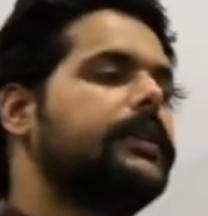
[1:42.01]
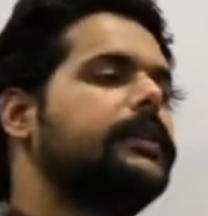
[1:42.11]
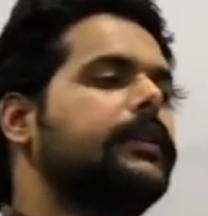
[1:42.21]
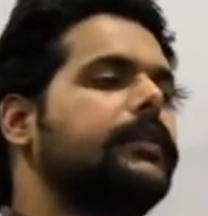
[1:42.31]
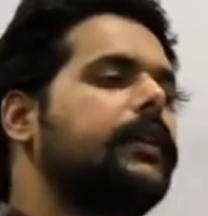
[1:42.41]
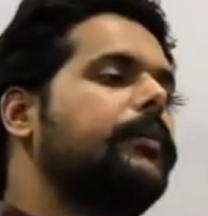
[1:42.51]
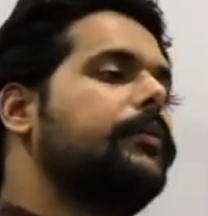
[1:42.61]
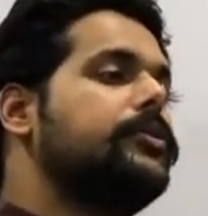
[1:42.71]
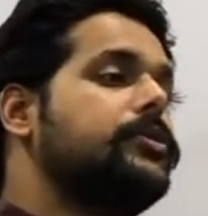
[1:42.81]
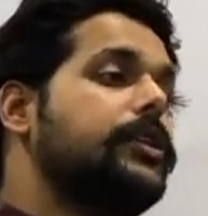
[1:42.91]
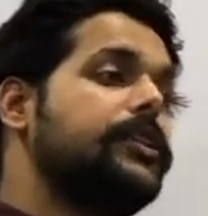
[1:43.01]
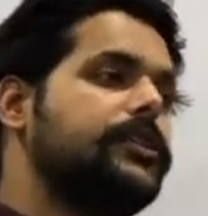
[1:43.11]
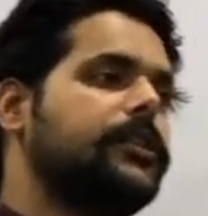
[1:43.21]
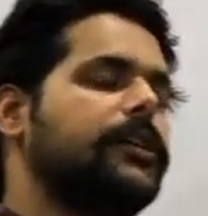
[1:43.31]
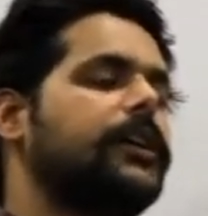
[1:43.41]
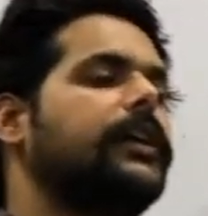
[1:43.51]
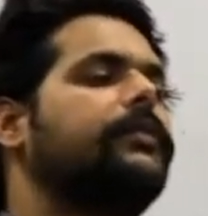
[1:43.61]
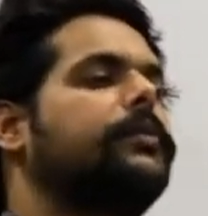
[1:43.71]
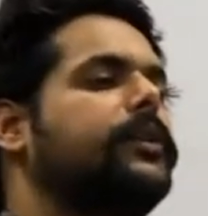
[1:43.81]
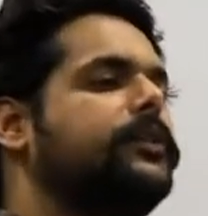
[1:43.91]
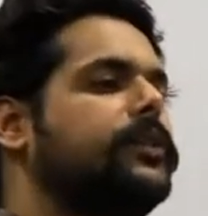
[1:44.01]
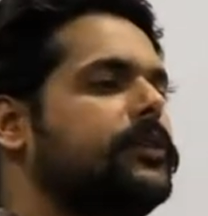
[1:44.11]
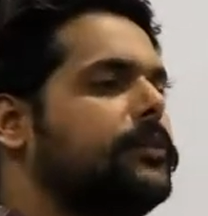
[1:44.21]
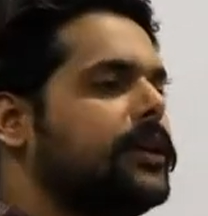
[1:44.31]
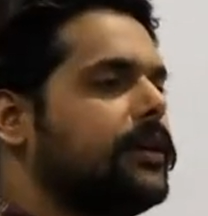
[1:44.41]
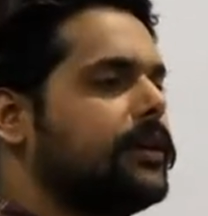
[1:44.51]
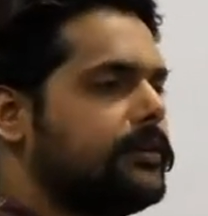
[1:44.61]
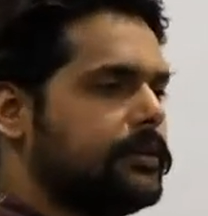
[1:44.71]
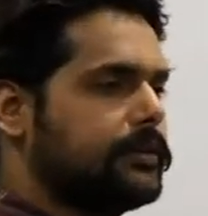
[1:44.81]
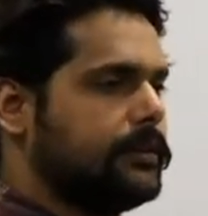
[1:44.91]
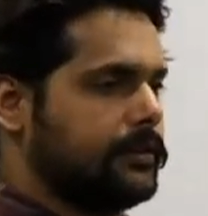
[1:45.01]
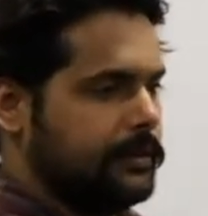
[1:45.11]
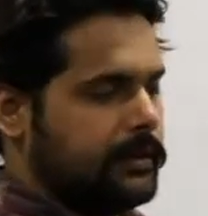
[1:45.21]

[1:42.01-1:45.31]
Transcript: जिसे आप जुडिशियरी के लेवल पर डिसीजन मेकिंग कह सकते हैं